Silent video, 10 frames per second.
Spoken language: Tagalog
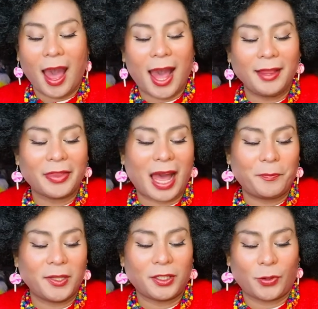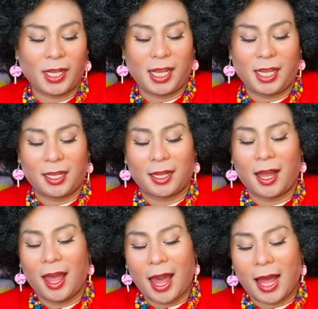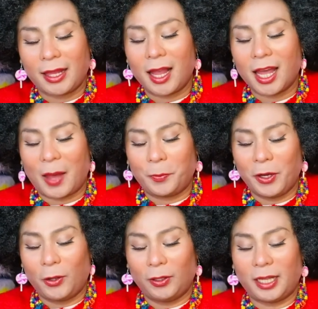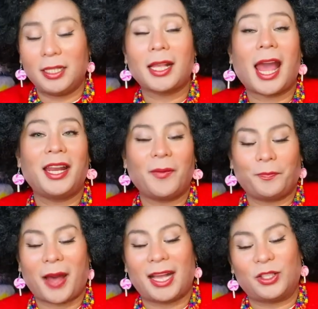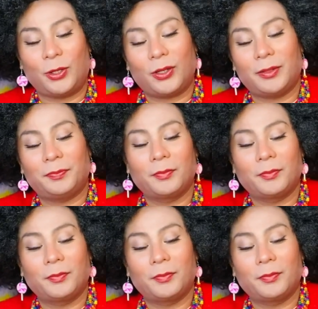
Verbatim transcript: Ang Tapestry Inc. at ang Copper Holdings ay nagpasok